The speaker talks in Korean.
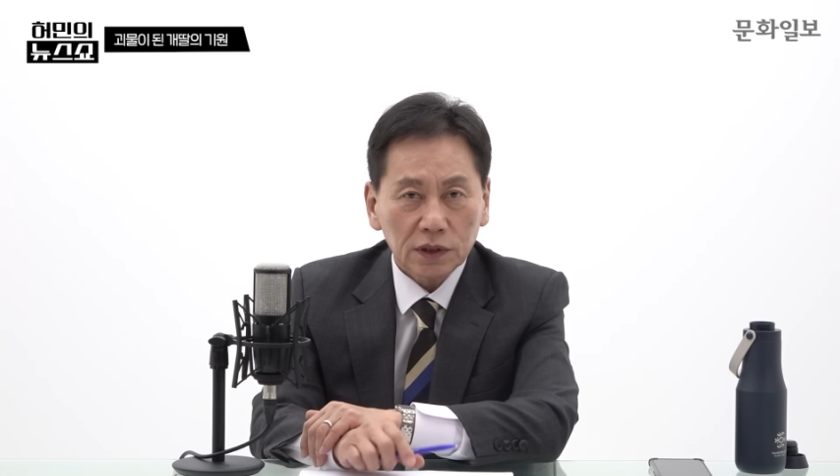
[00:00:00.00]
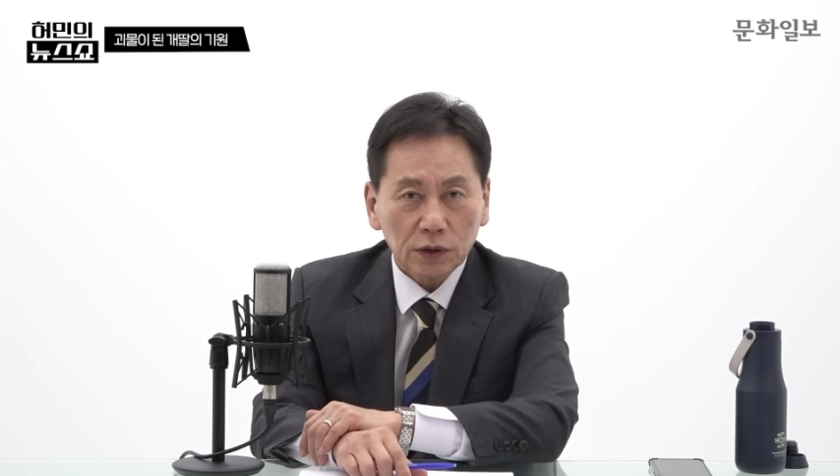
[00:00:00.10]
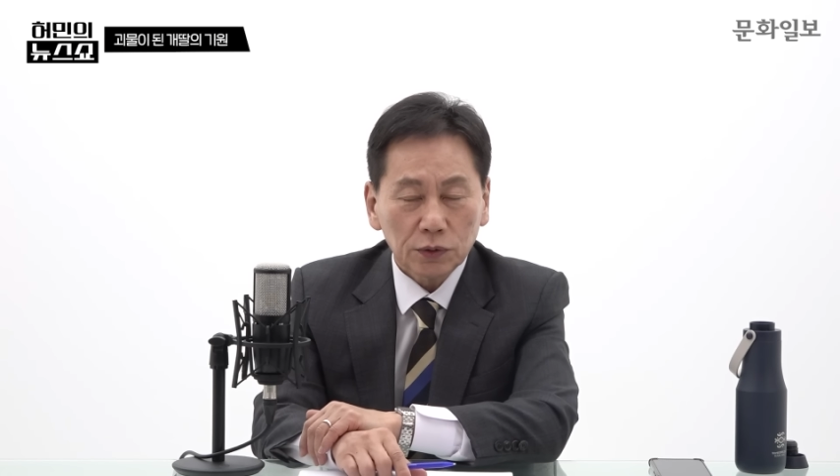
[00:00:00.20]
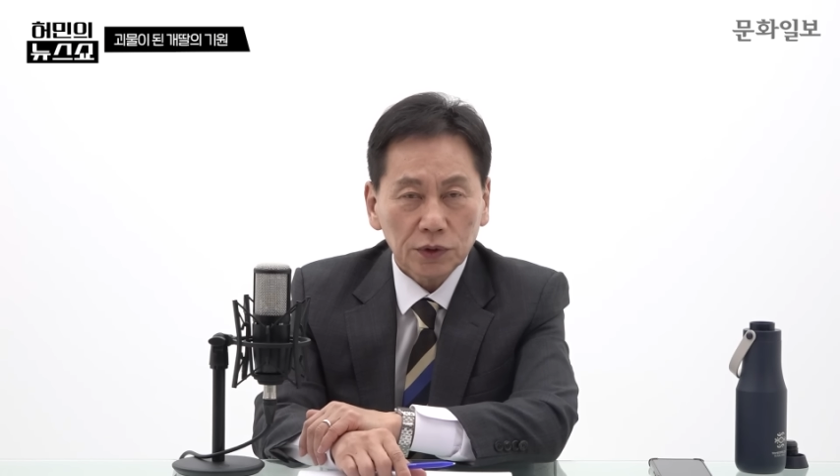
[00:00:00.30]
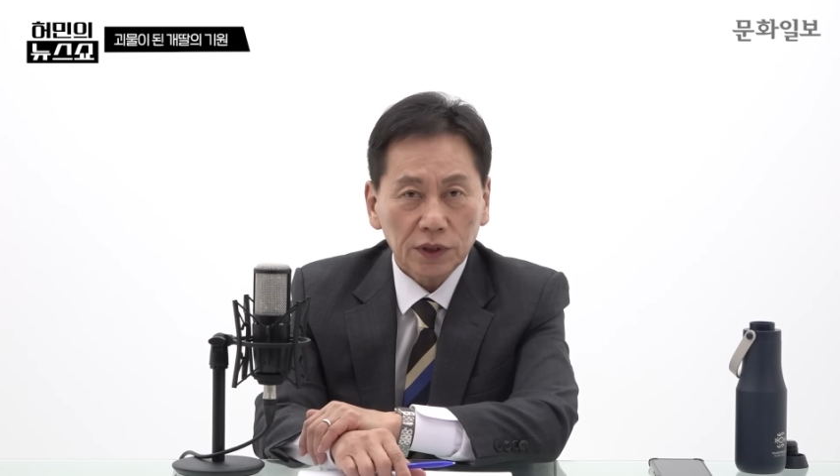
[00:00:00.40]

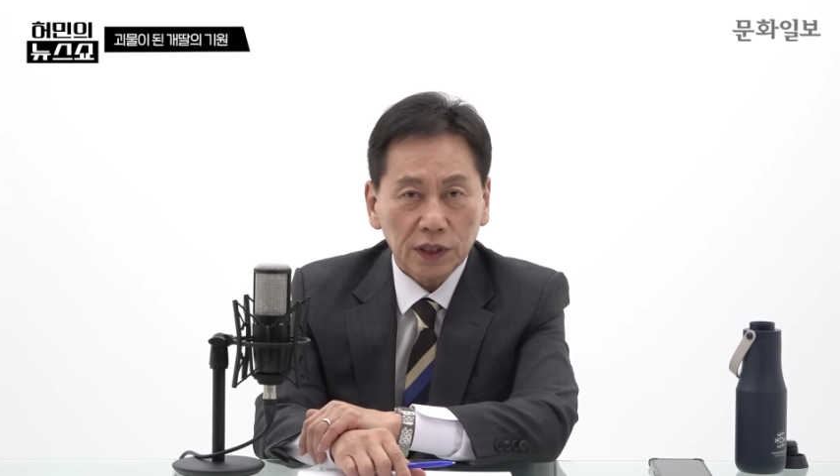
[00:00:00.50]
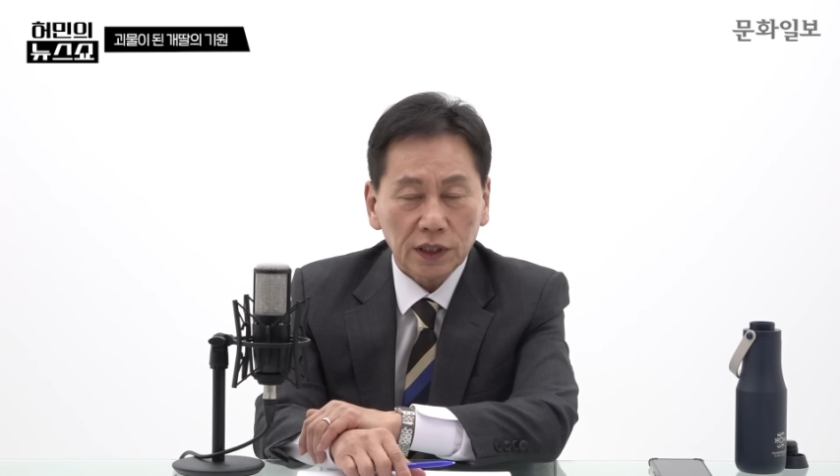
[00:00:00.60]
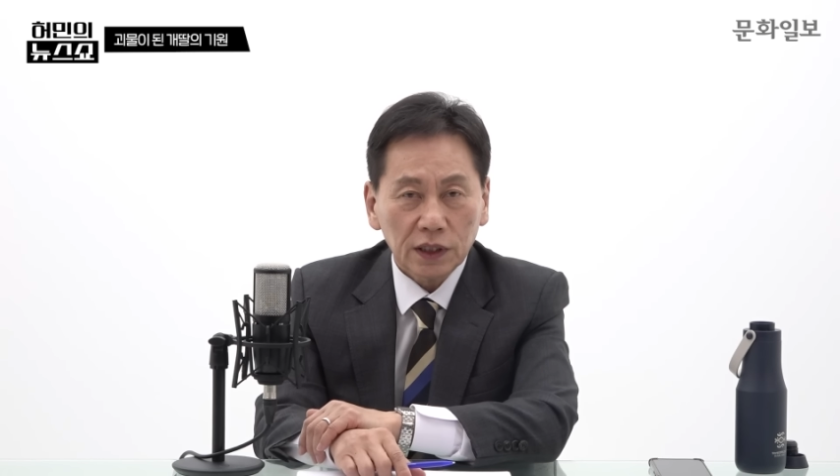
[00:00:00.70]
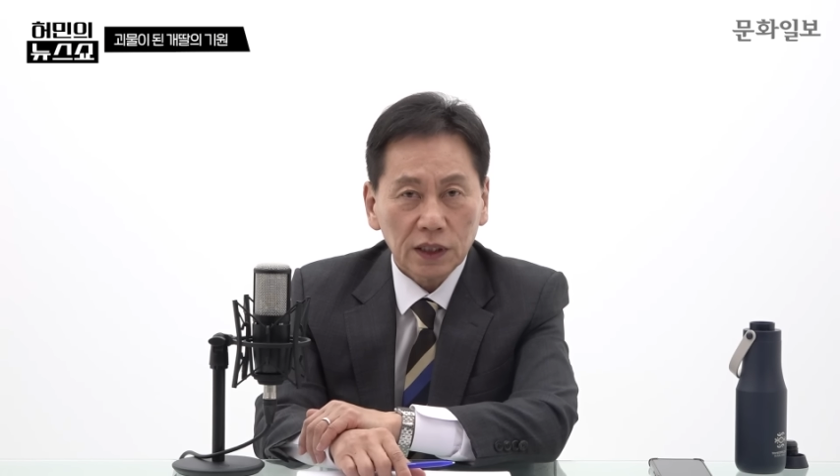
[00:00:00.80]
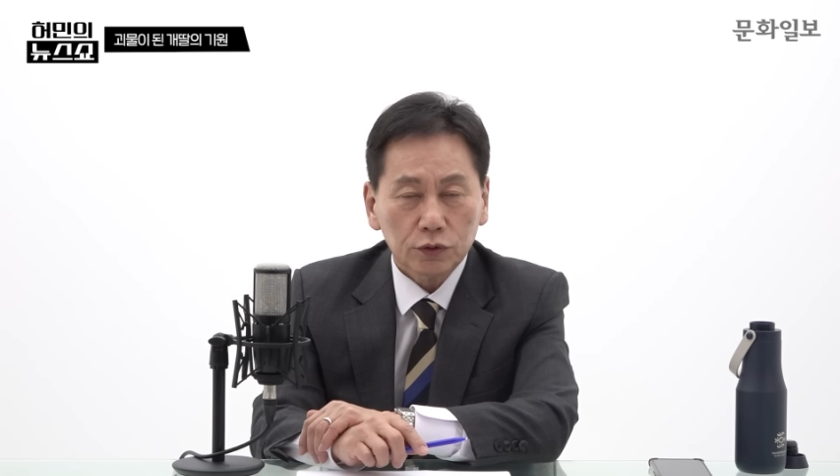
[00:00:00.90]

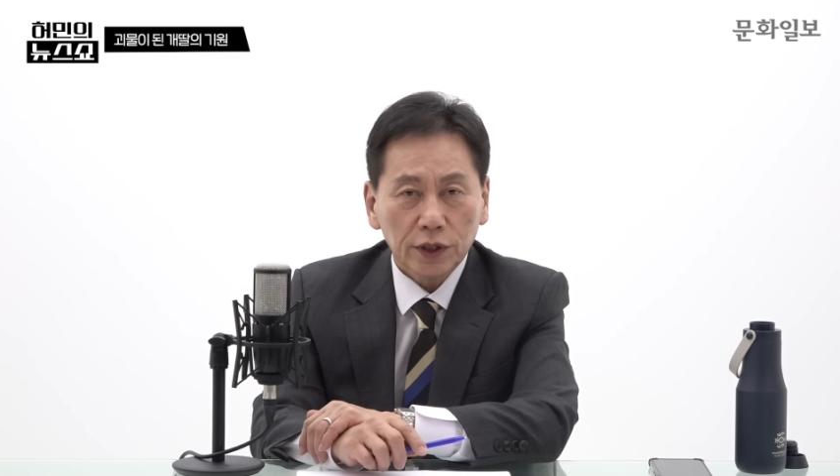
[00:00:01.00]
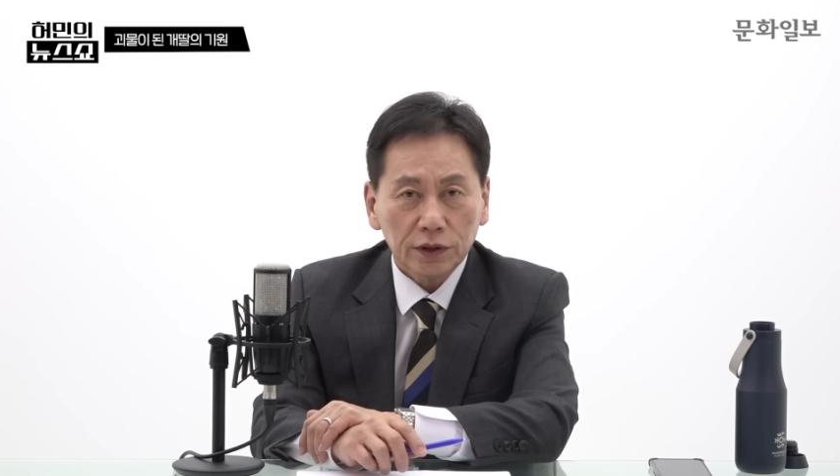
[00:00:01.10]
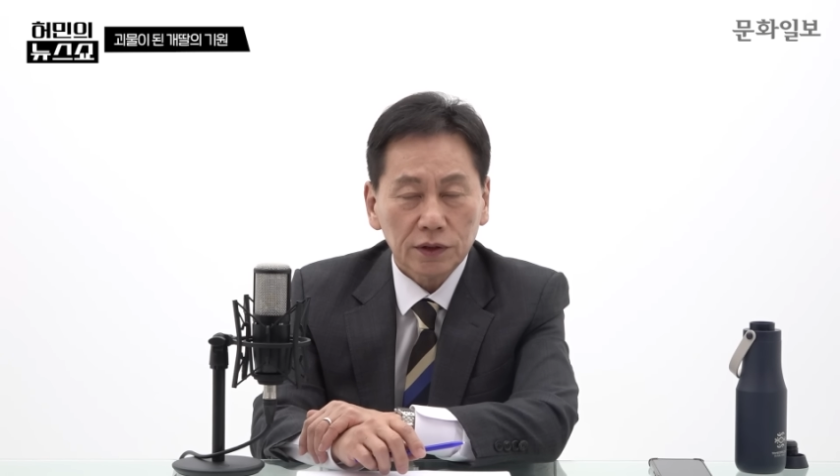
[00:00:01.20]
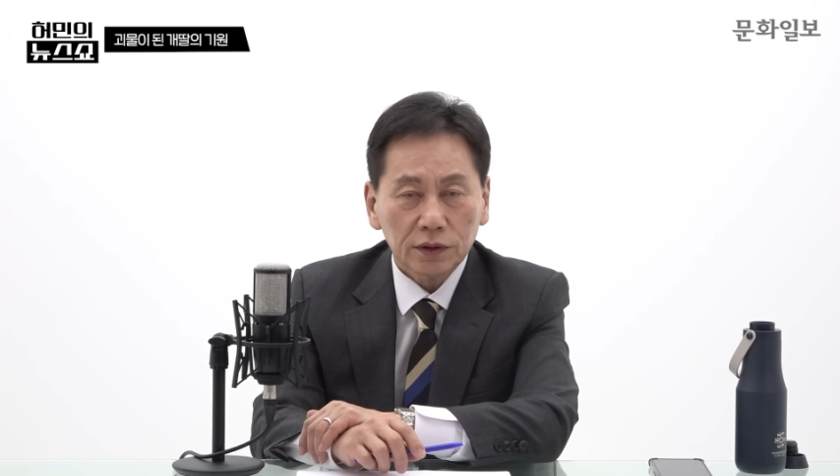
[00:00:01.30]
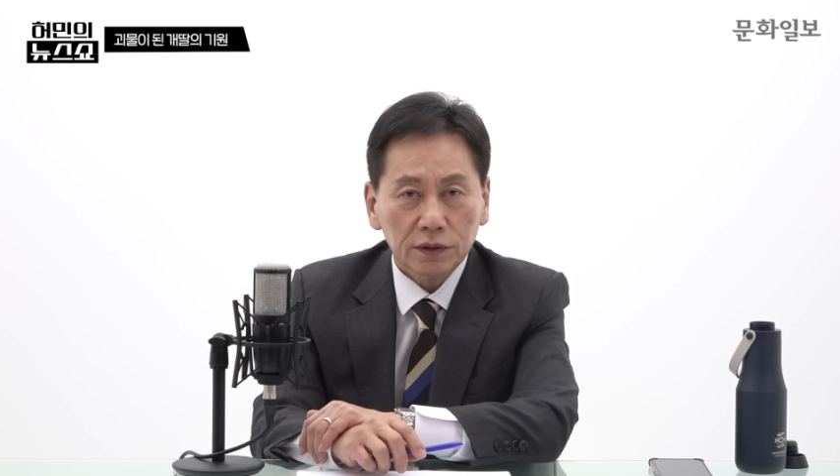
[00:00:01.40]
대통령이
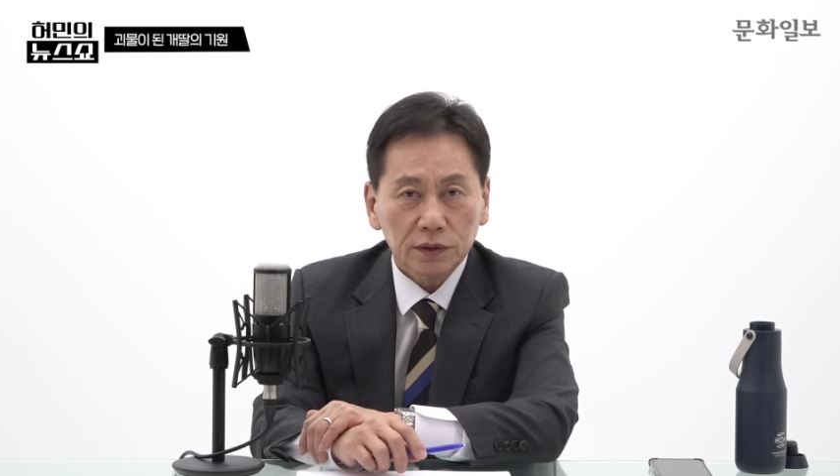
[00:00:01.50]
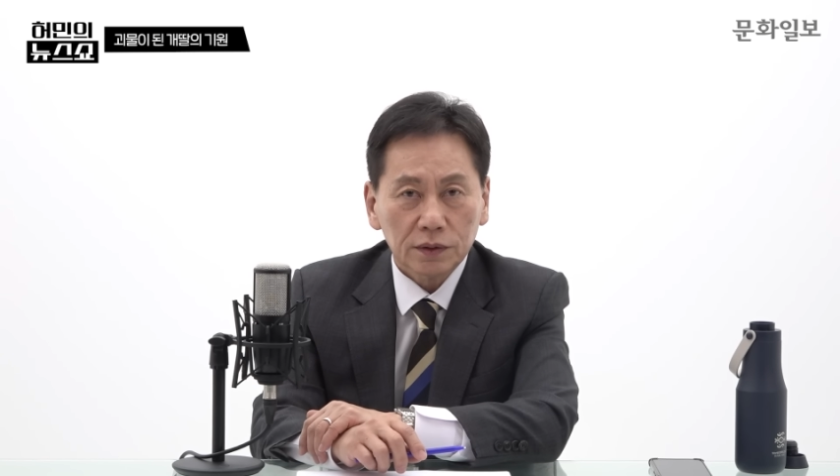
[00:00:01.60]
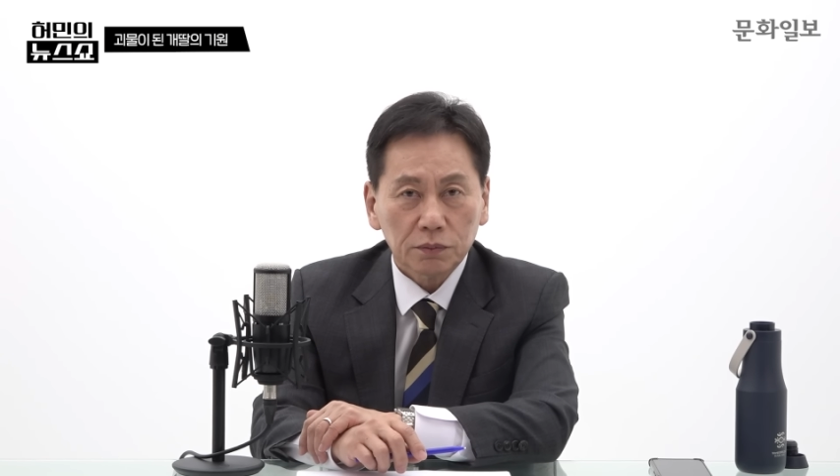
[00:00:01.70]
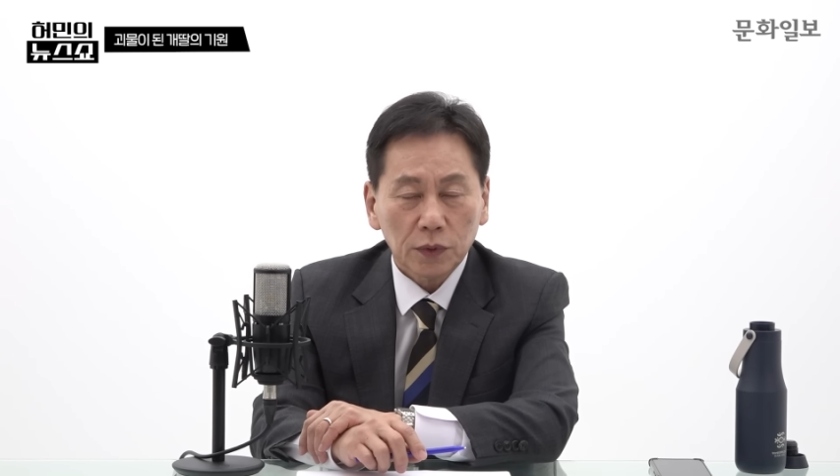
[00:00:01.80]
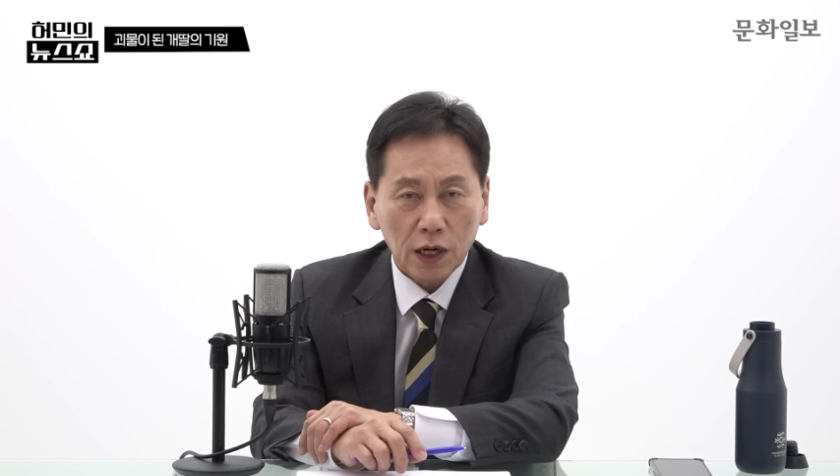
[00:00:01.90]

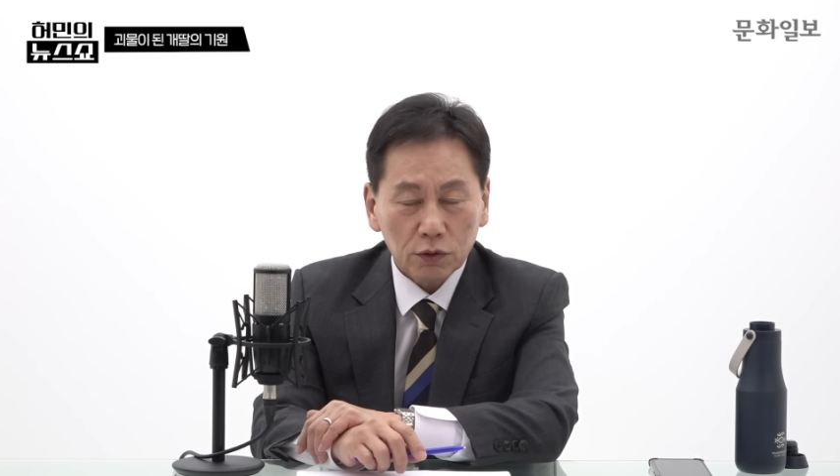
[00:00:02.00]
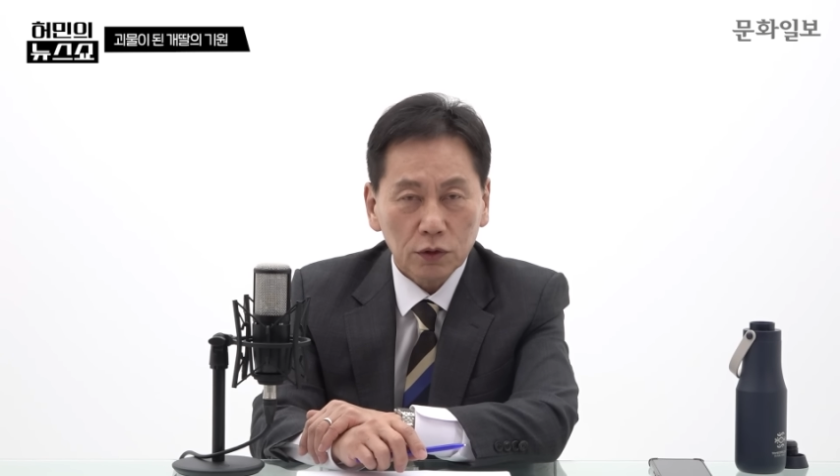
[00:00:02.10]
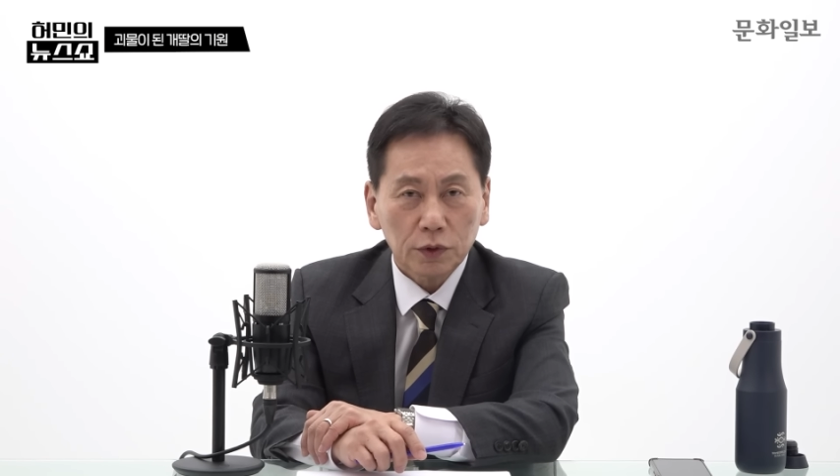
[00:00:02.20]
국회의원하고